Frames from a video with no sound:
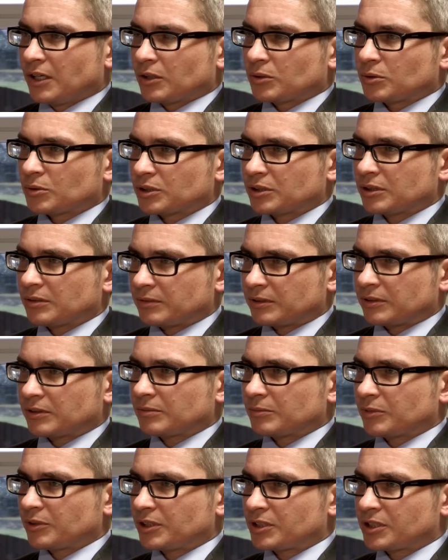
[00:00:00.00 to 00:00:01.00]
którzy tą
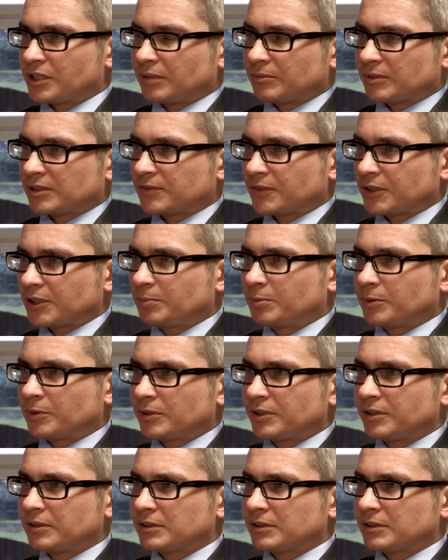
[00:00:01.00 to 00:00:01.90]
drogą dojeżdżają do swoich pól.